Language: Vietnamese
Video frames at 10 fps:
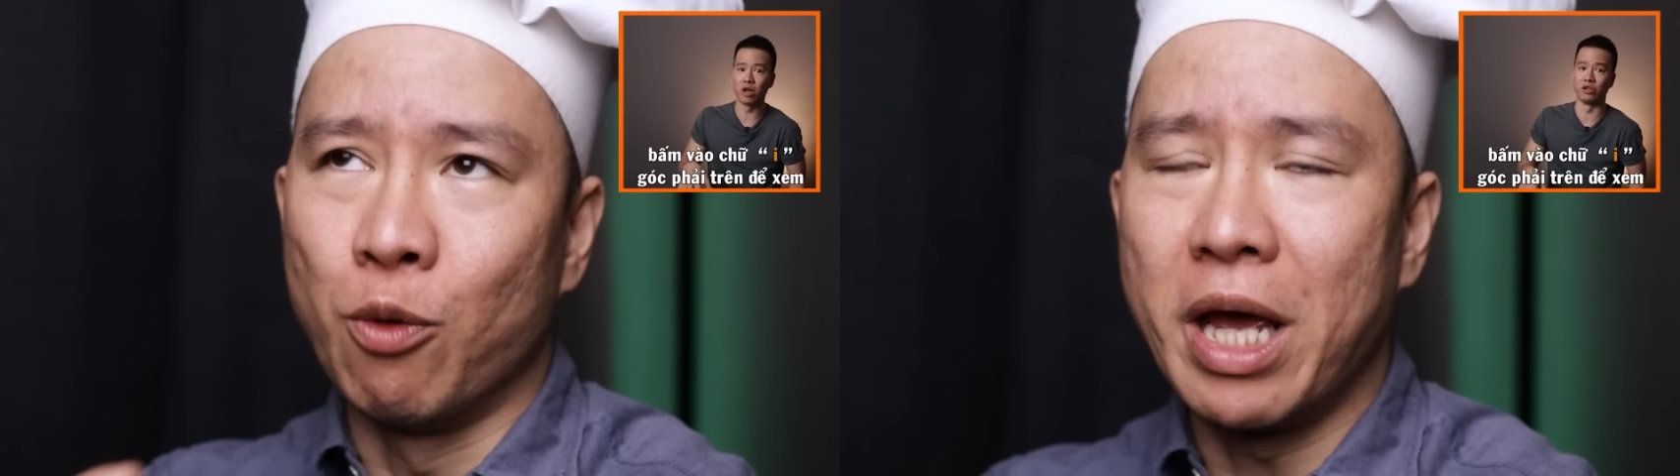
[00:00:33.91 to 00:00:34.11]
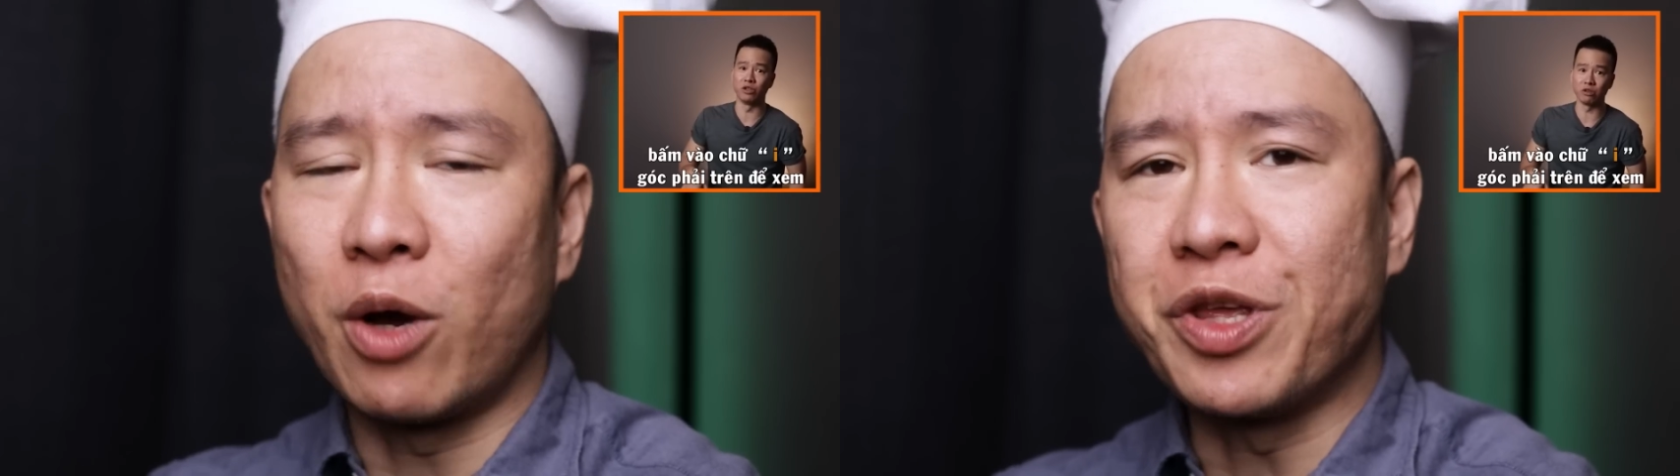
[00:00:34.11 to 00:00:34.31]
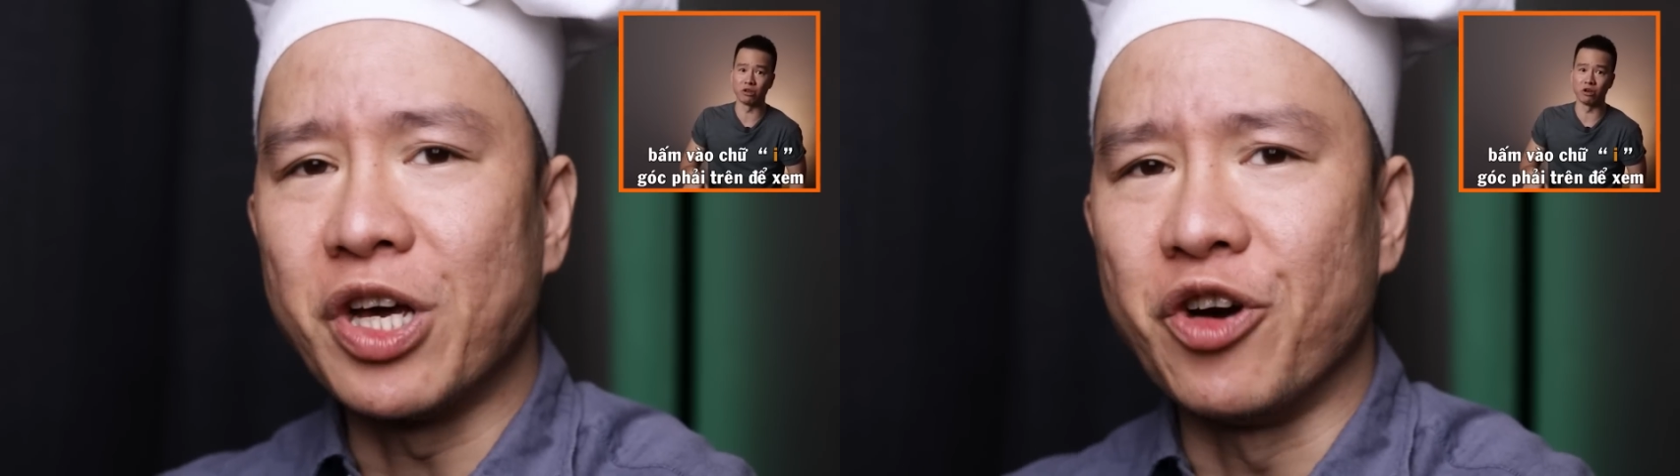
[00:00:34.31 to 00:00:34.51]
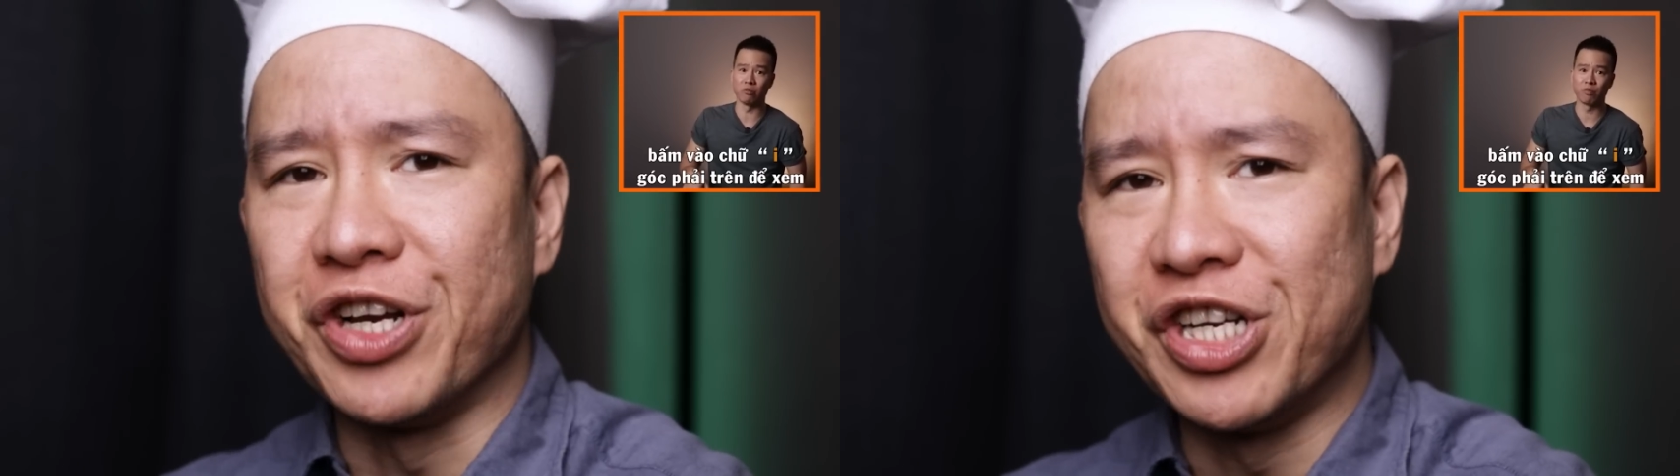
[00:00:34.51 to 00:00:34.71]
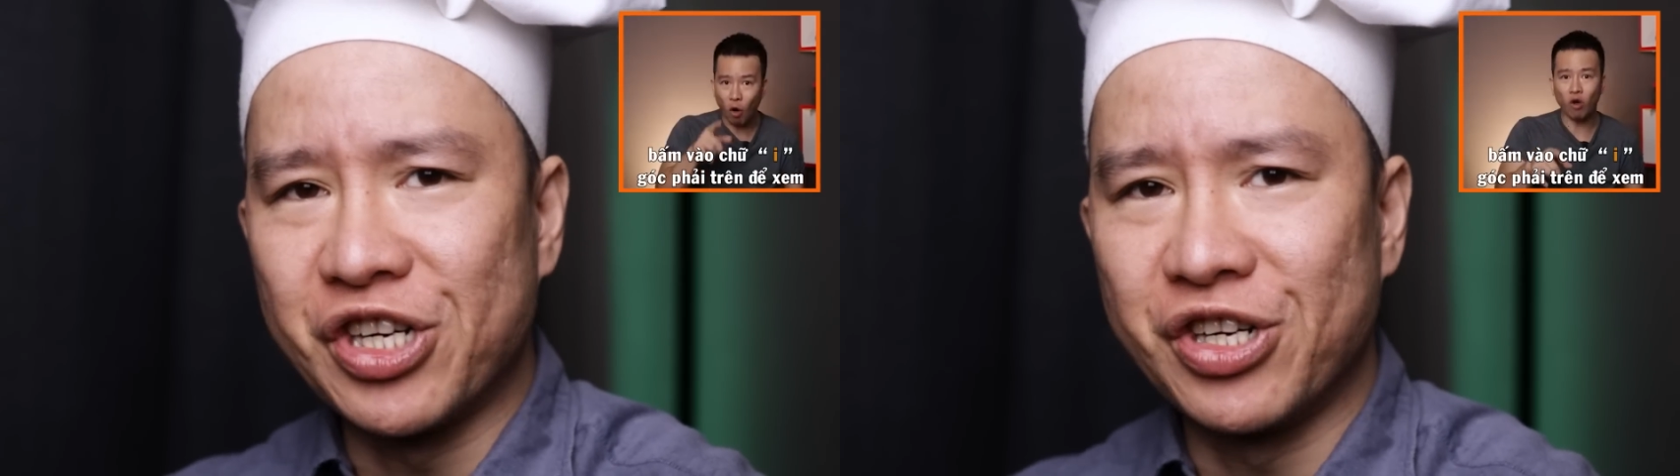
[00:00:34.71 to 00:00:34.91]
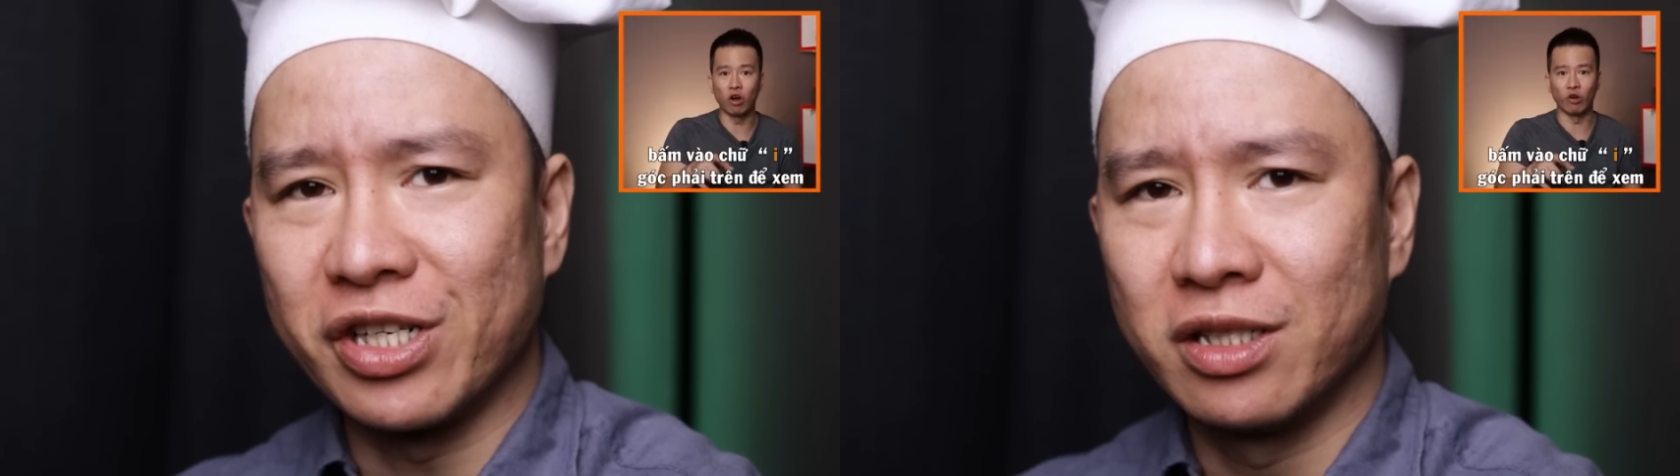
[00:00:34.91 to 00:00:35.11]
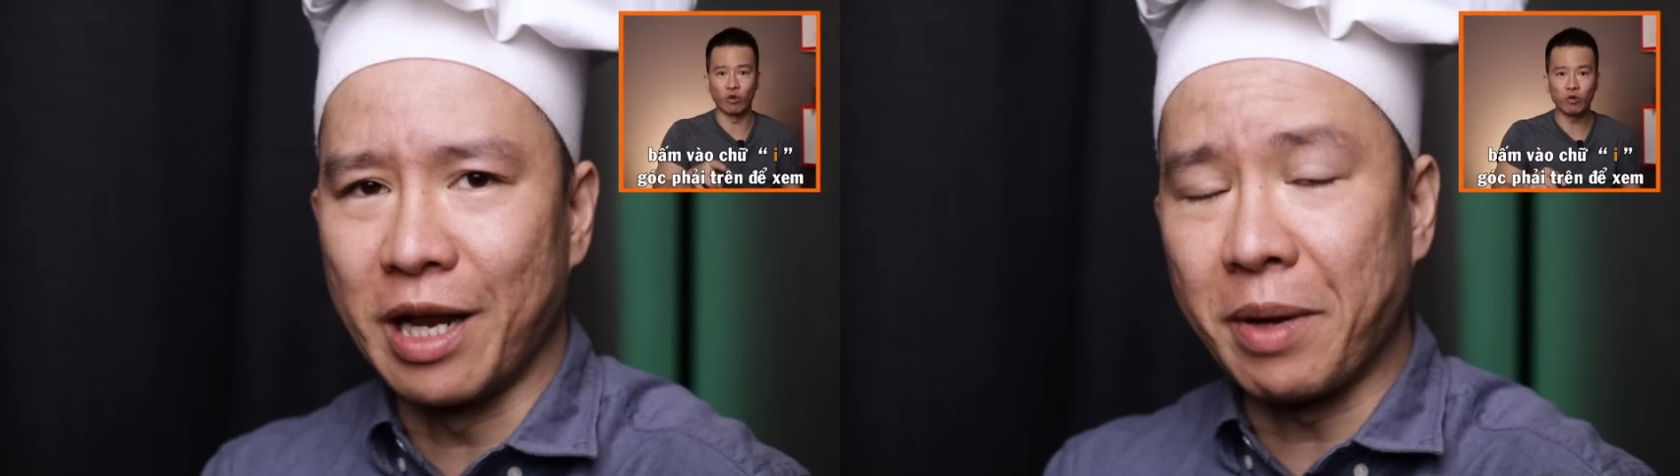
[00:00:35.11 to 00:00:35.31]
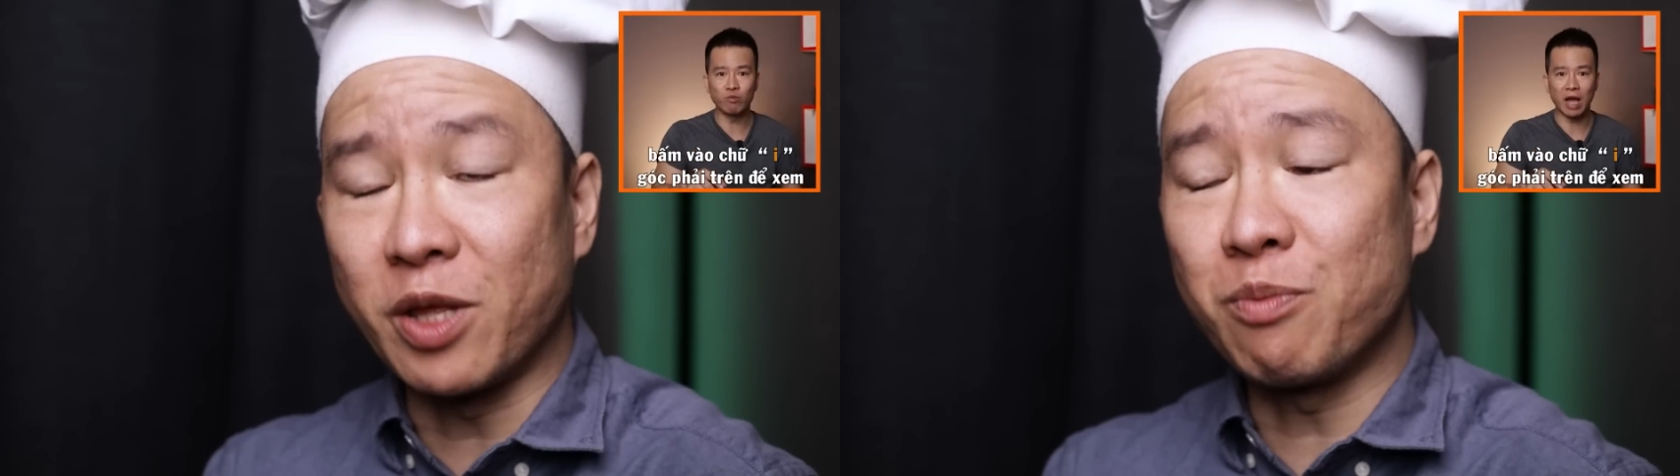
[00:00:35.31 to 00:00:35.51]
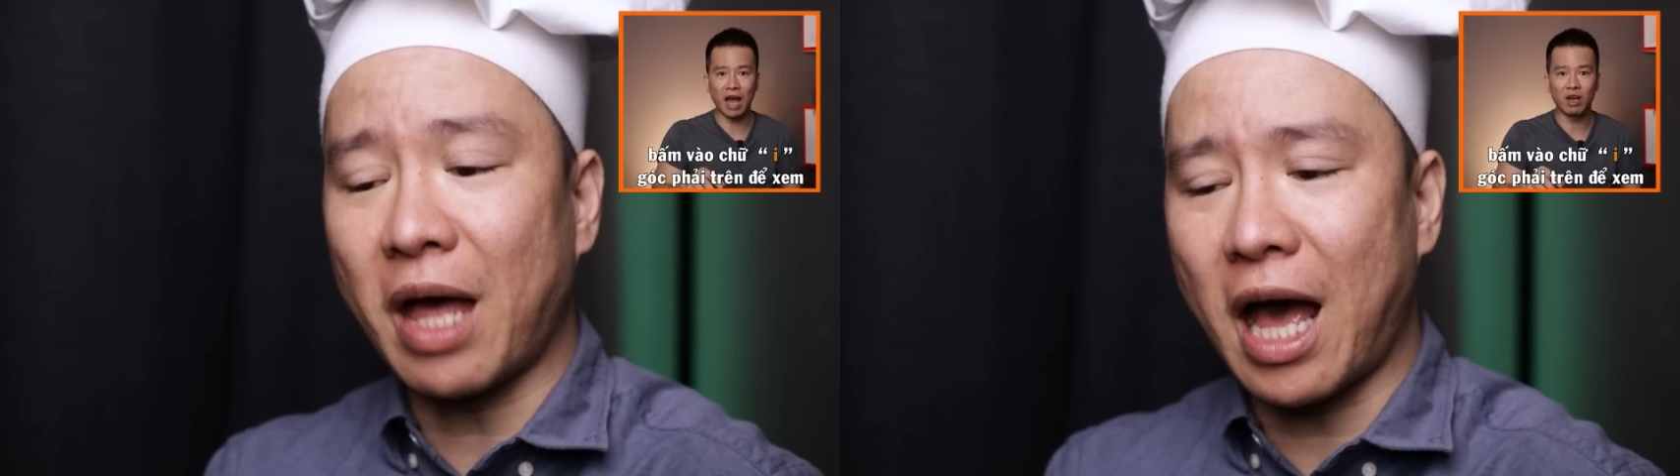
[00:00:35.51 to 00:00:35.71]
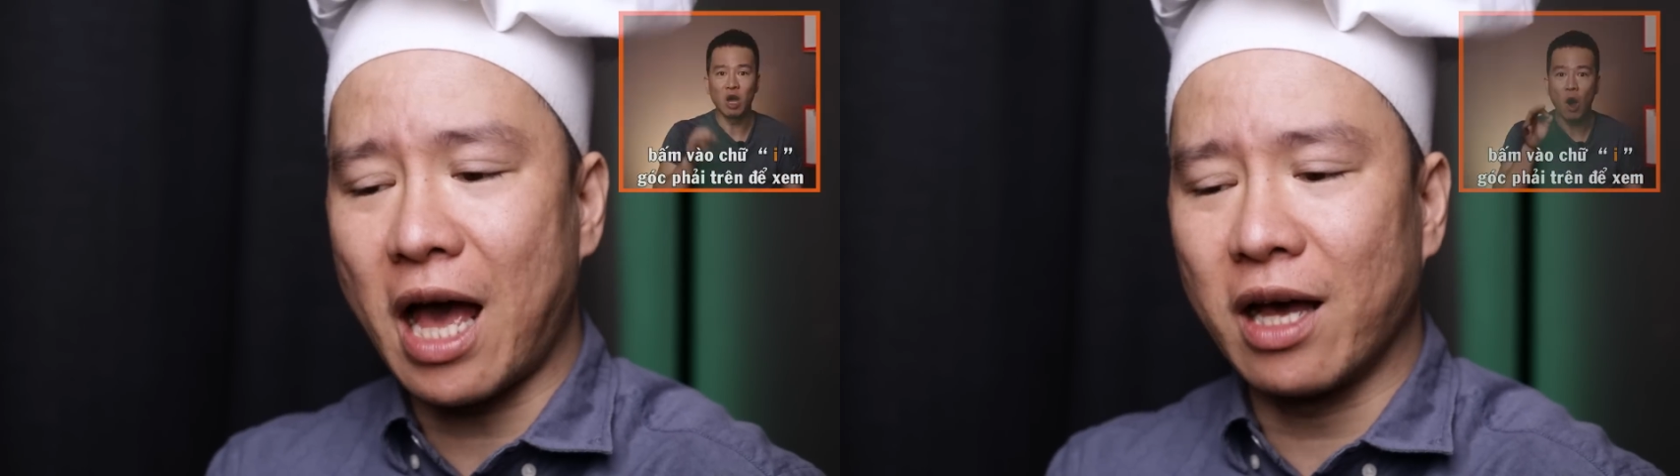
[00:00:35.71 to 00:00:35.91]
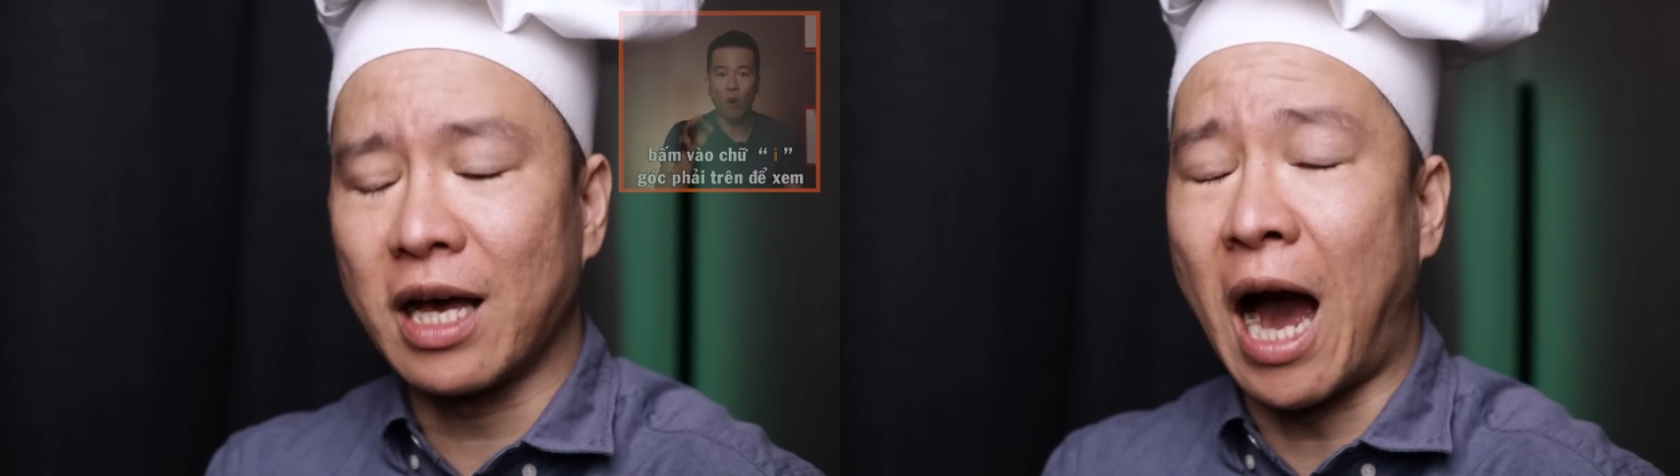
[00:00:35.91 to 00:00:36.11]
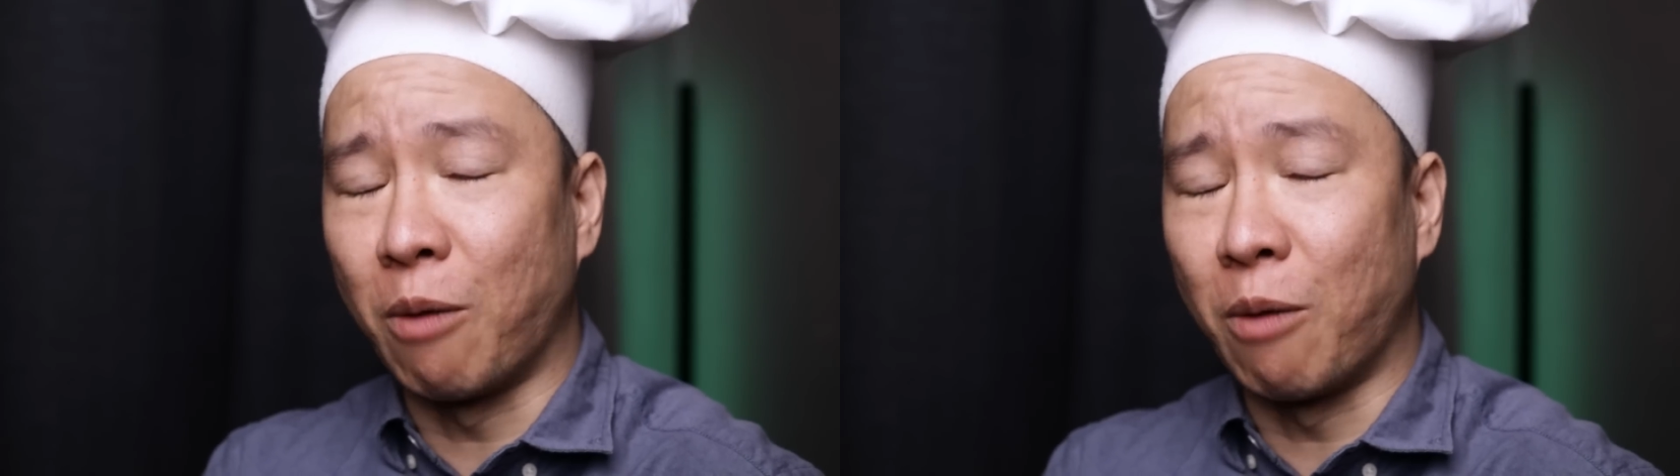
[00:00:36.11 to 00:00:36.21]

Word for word: hiểu biết của những người đi trước để mà chúng ta